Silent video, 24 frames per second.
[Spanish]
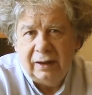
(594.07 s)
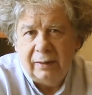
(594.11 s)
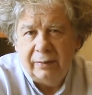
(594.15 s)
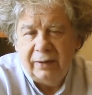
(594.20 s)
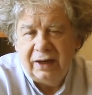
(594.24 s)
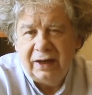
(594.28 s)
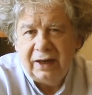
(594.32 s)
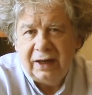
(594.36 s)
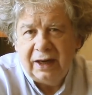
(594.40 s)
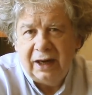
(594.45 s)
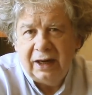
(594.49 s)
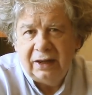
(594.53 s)

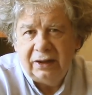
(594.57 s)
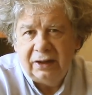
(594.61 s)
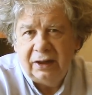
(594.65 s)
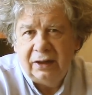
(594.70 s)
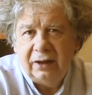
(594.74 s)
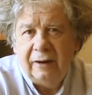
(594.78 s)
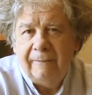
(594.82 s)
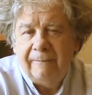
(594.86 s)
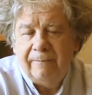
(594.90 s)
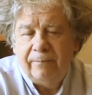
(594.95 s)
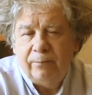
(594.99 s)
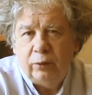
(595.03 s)
América Latina
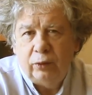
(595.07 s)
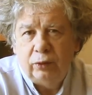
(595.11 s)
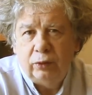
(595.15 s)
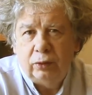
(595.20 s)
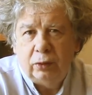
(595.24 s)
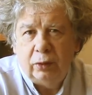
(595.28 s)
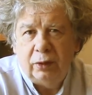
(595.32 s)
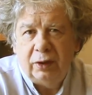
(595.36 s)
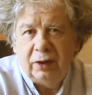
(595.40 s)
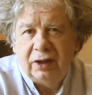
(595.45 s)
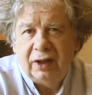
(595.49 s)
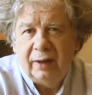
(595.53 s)
desde el
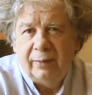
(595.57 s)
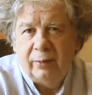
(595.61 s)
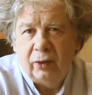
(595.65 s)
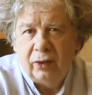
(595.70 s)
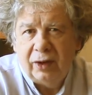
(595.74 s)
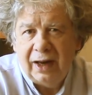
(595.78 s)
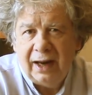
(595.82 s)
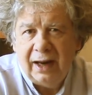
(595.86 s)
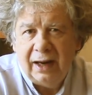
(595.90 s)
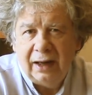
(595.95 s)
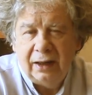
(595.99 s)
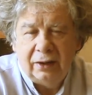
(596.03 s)
punto de vista
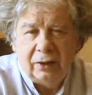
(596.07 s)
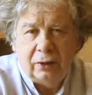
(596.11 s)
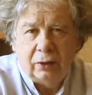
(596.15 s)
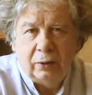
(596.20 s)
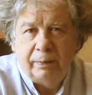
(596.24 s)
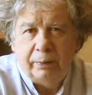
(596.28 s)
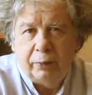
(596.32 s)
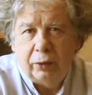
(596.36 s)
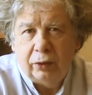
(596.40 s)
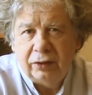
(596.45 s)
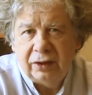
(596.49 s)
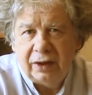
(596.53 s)
moral,
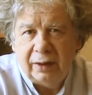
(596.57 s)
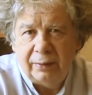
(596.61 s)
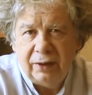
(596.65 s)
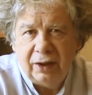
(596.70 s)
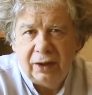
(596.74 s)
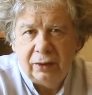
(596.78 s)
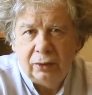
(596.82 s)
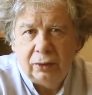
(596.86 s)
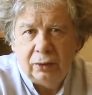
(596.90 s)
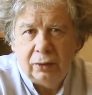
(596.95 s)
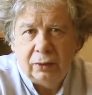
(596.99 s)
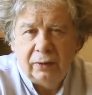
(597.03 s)

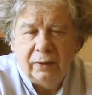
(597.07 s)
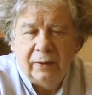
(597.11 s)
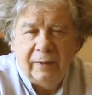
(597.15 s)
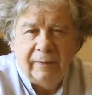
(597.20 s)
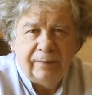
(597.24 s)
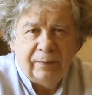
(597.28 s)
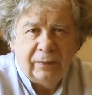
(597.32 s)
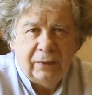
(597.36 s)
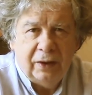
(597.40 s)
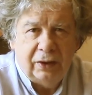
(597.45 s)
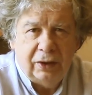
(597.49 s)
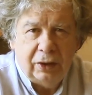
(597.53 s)
comportamiento,
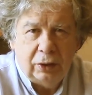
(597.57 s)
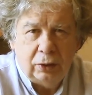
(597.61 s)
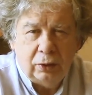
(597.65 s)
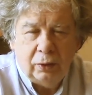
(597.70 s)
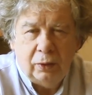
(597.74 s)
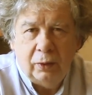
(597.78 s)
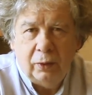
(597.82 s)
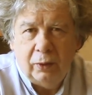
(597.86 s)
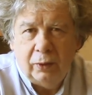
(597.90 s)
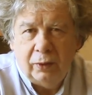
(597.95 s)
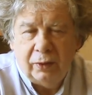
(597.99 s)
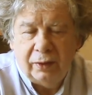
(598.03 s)
de
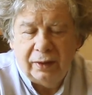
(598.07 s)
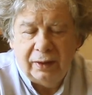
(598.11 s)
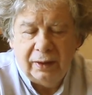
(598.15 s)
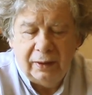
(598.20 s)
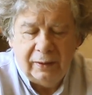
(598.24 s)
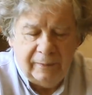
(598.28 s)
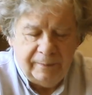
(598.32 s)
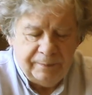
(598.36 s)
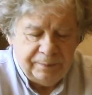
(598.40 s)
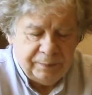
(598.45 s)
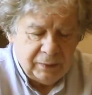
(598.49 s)
todo orden.